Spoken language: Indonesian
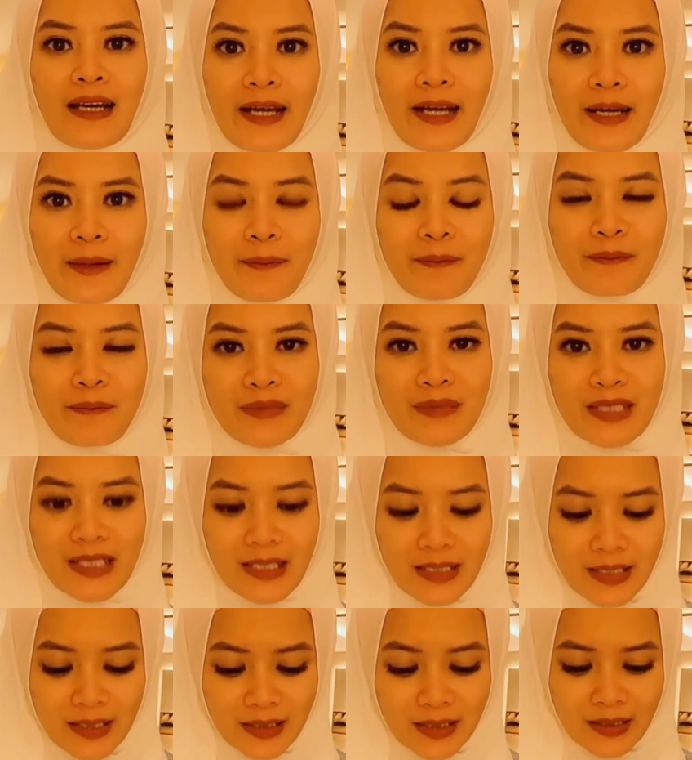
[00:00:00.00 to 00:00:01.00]
M
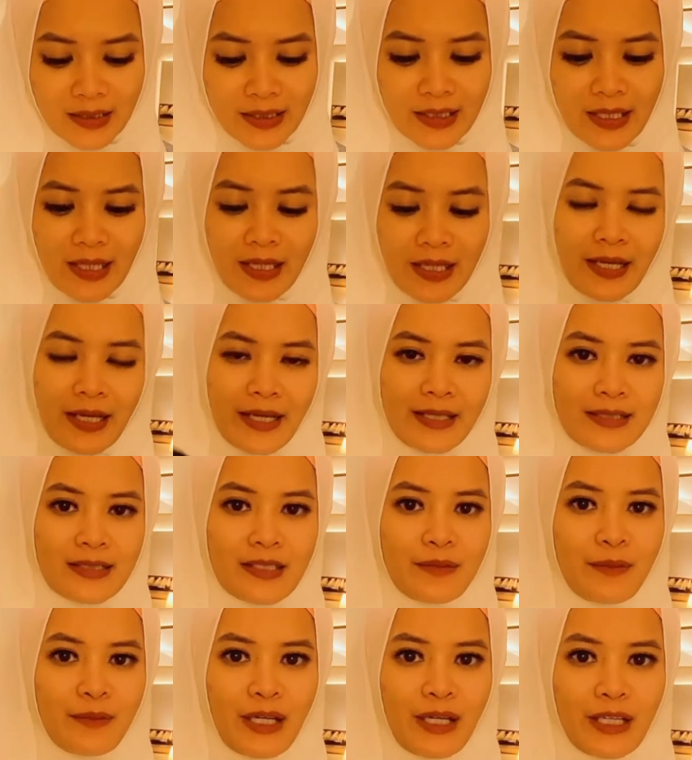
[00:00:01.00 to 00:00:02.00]
jadi yang
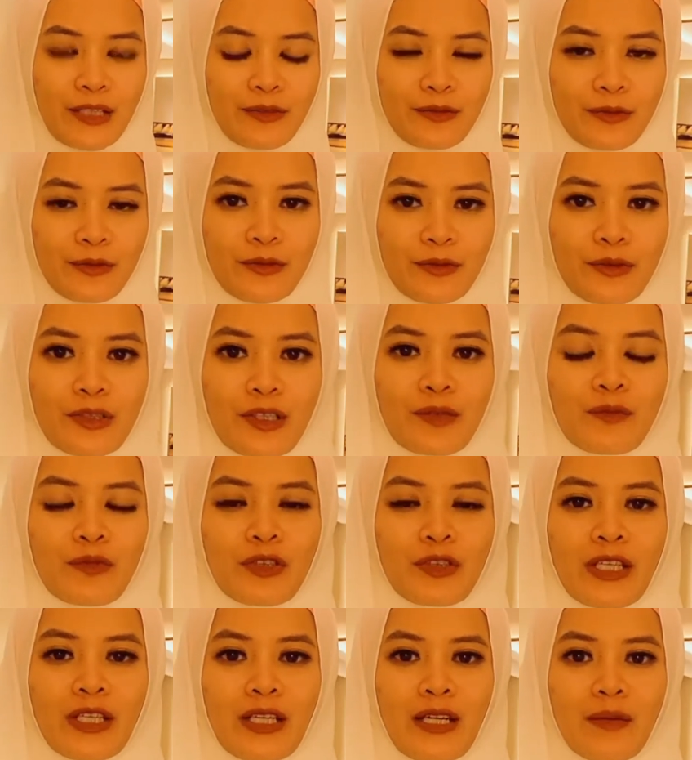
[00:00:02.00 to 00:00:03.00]
S dipakai dulu
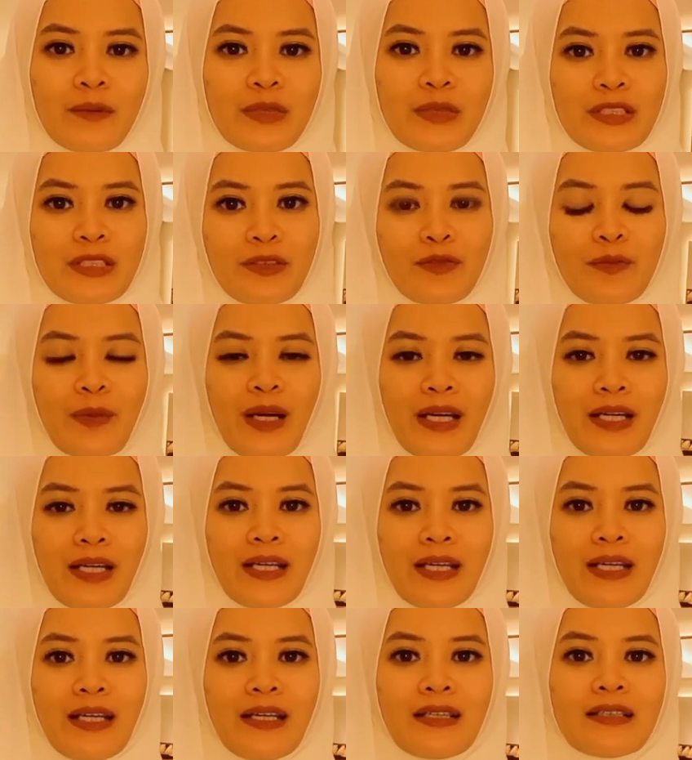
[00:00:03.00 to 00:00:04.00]
kemudian habis itu
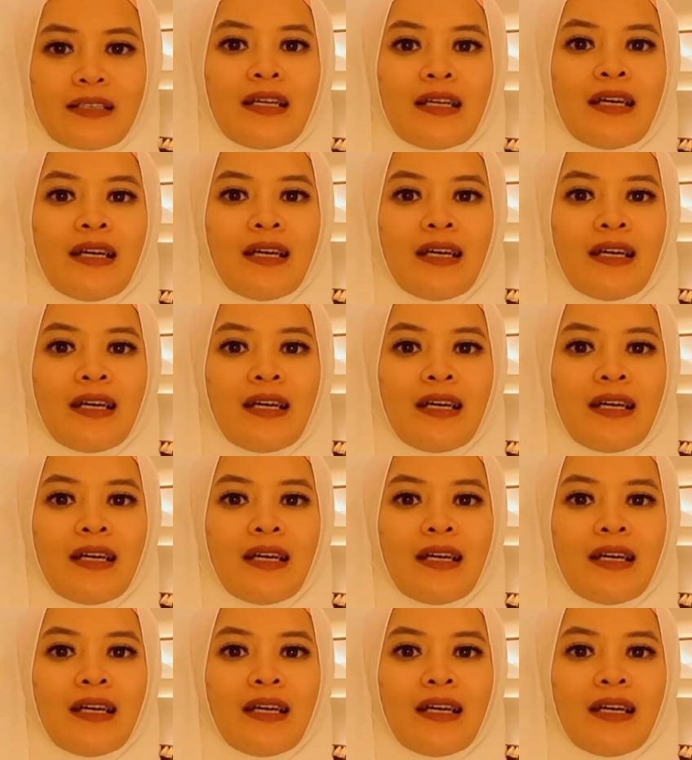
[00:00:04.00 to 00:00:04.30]
pakai yang